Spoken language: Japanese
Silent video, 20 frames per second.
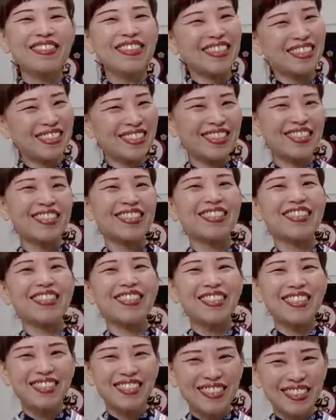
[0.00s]
懐か
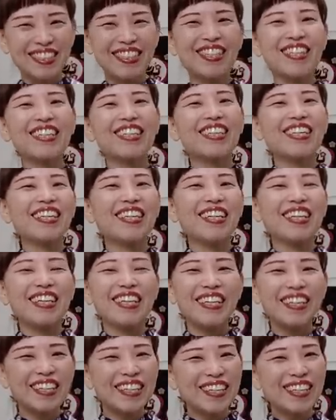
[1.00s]
しいですね
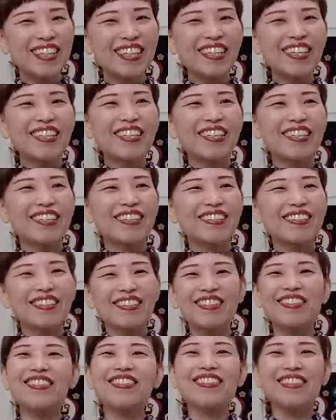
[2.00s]
あれから
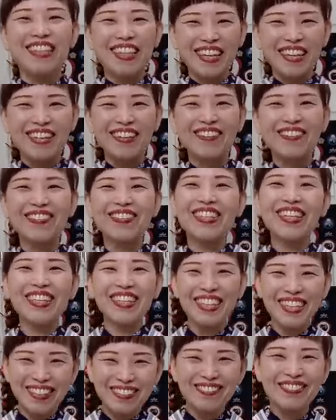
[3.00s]
20年こんな
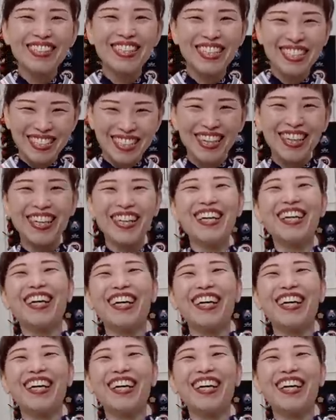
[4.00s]
になりました